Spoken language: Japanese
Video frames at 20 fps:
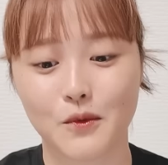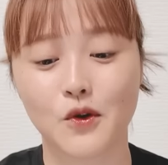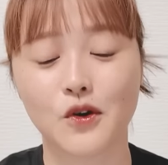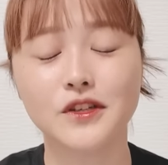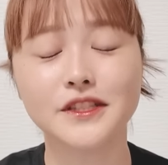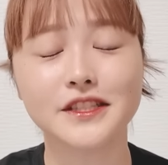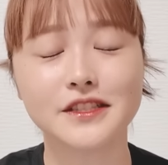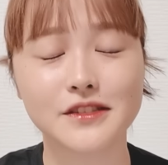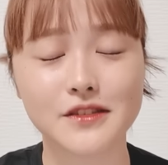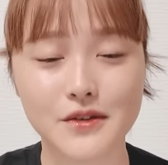もう
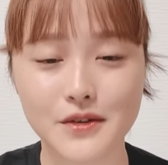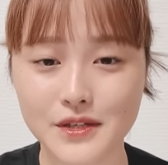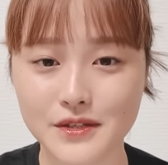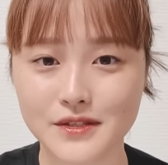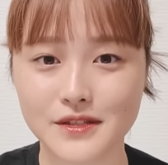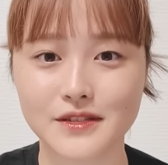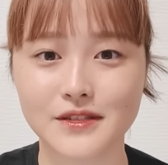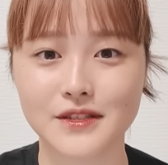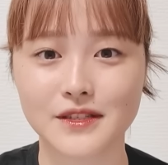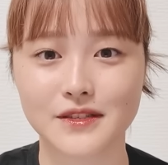本当に
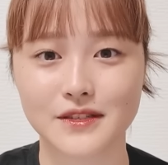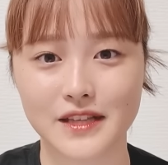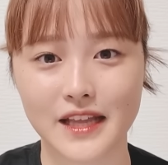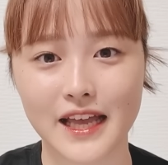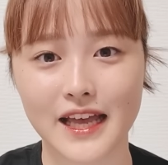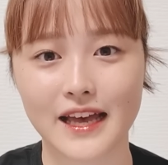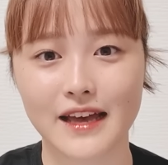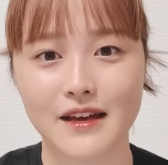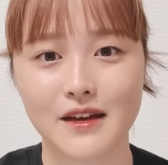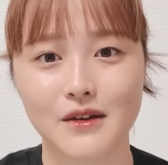美しく
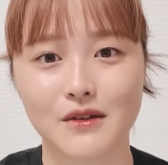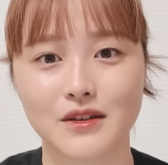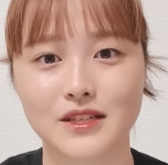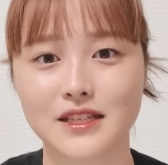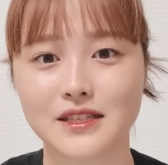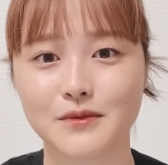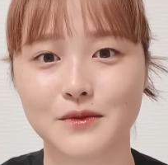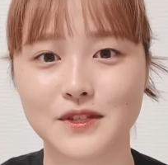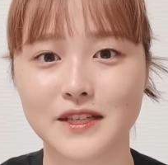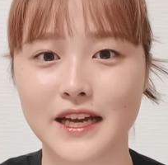て
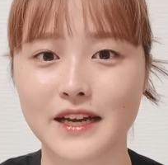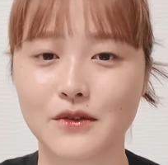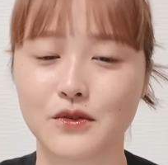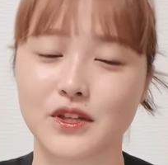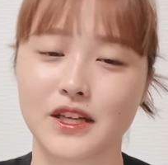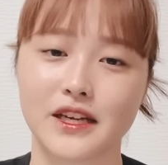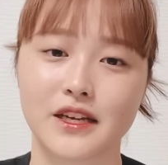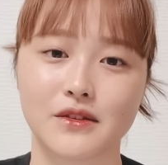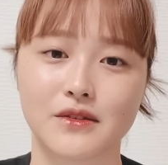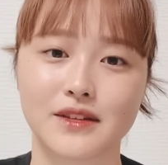私も「最
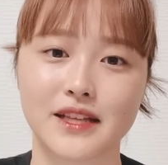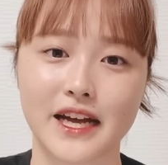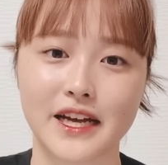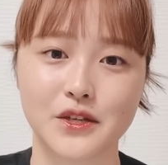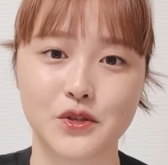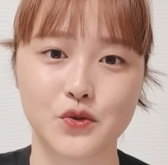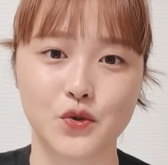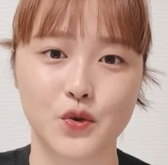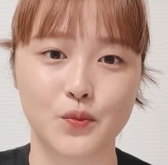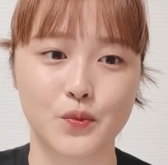後だけど
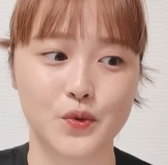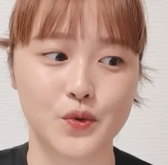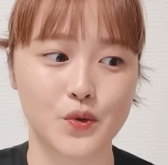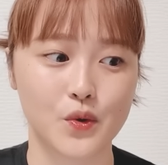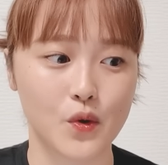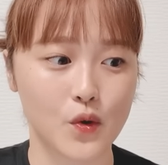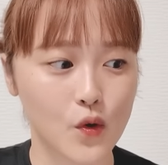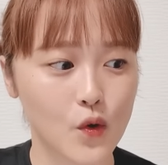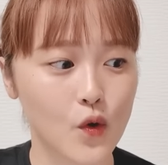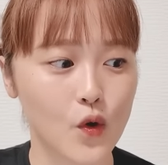大丈
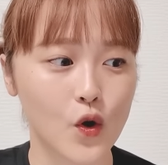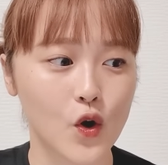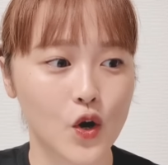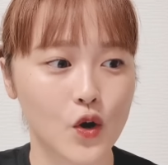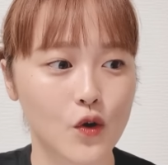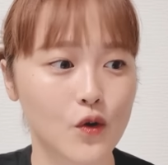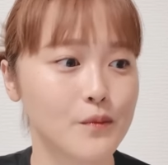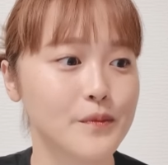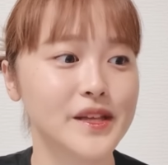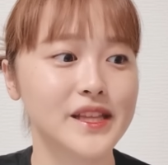夫」を
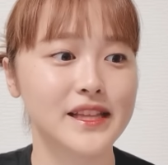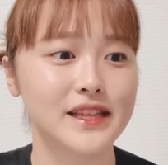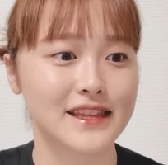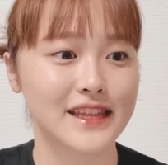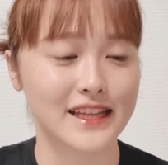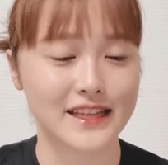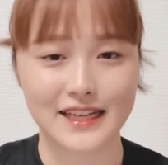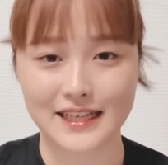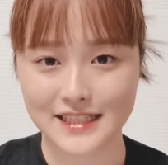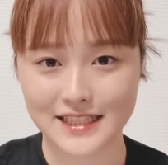こう見
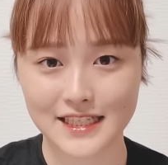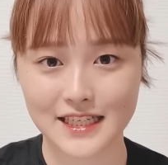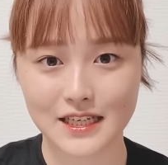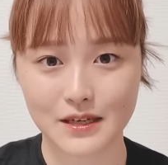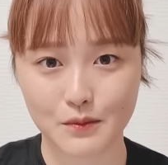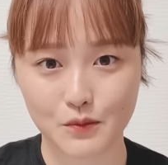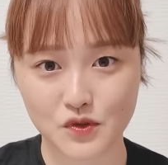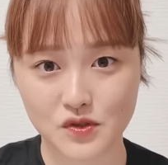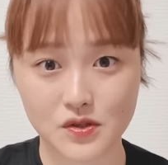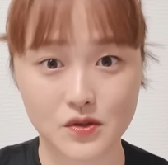てた
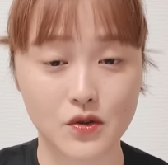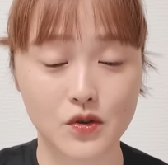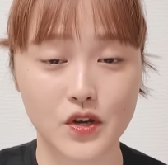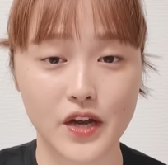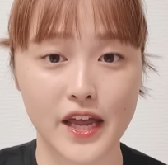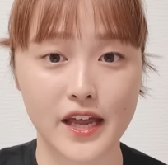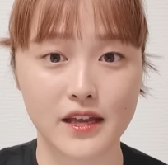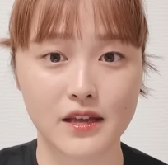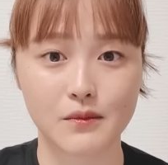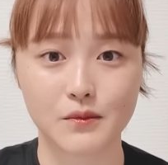しもうすご
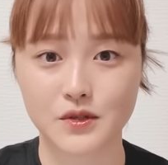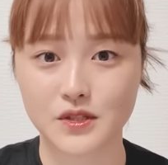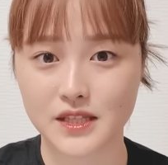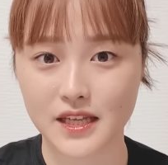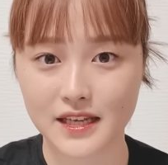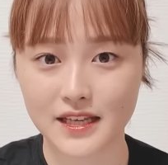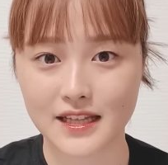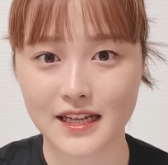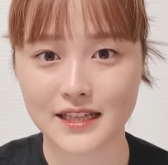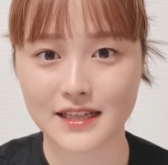く演技も素
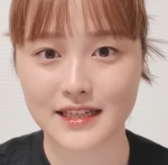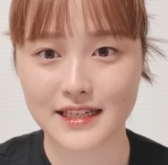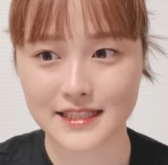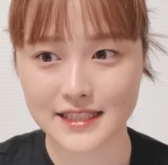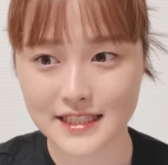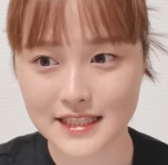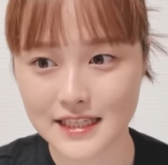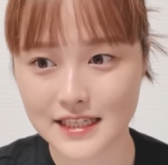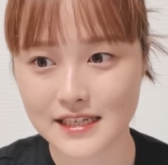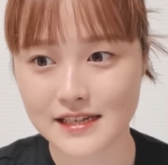敵だった
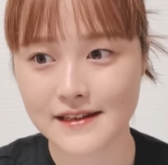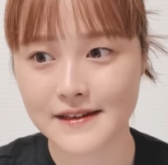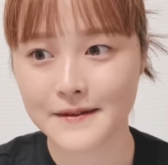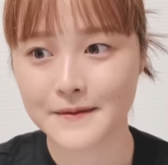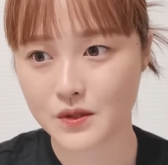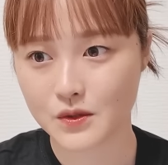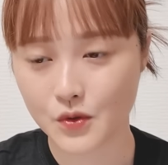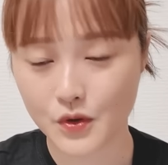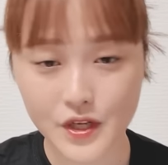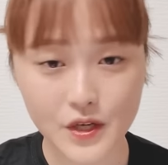し
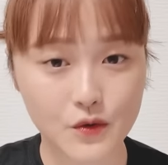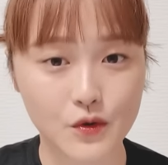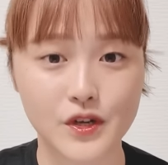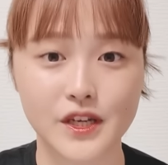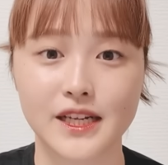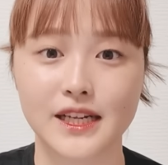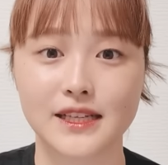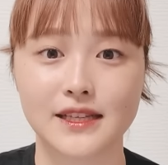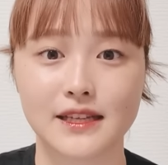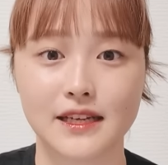虜
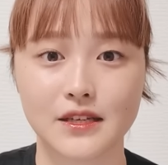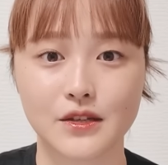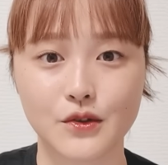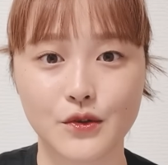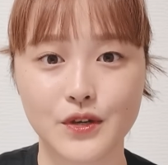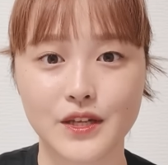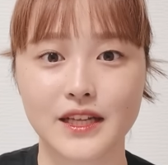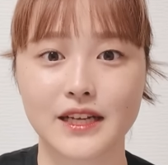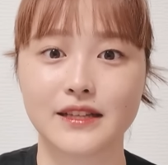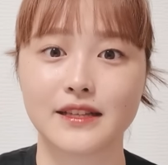になった
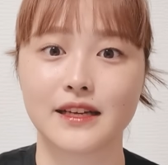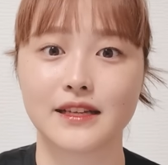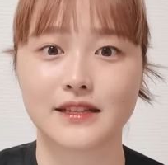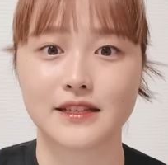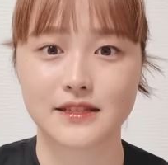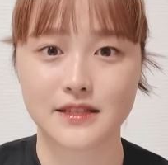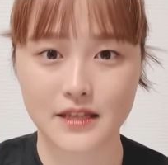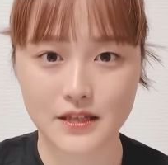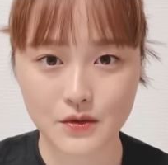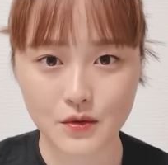一人だったん
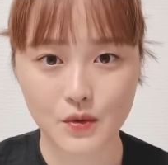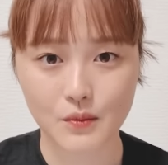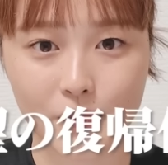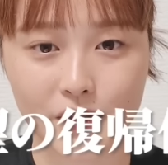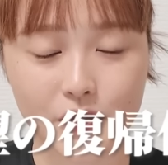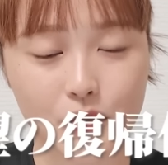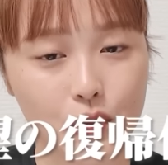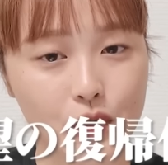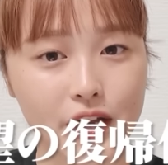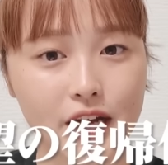ですけど、
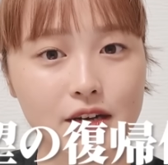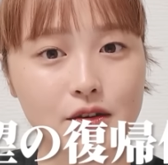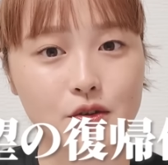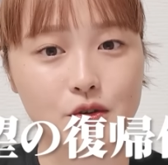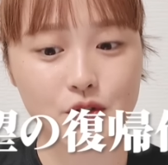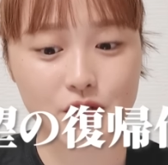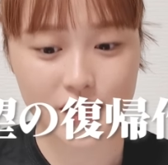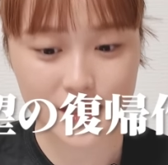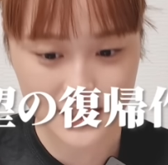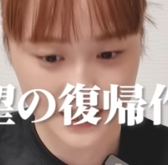まあ、ようやく
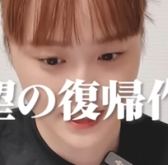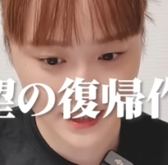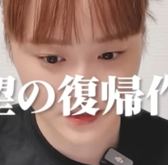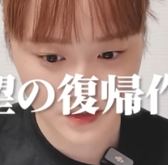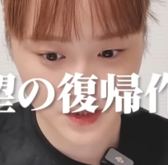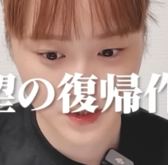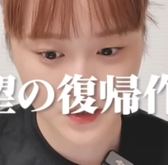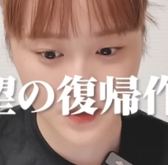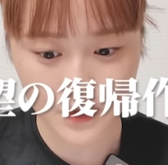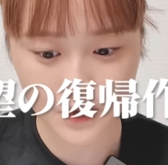復帰され
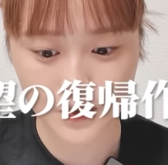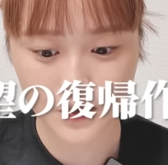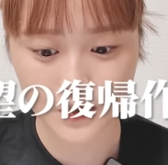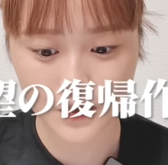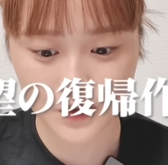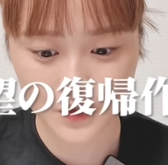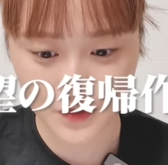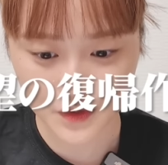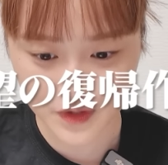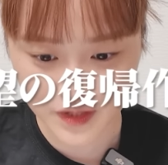るという
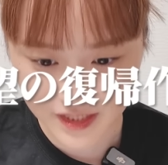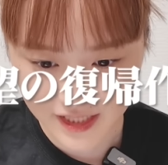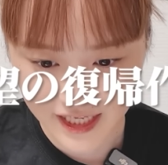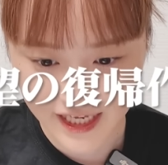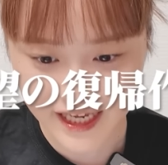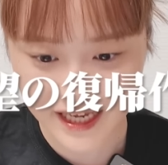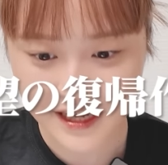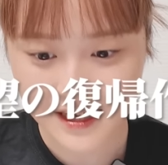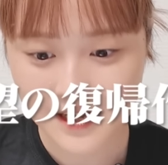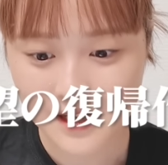こと
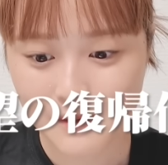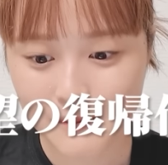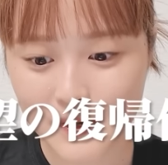で、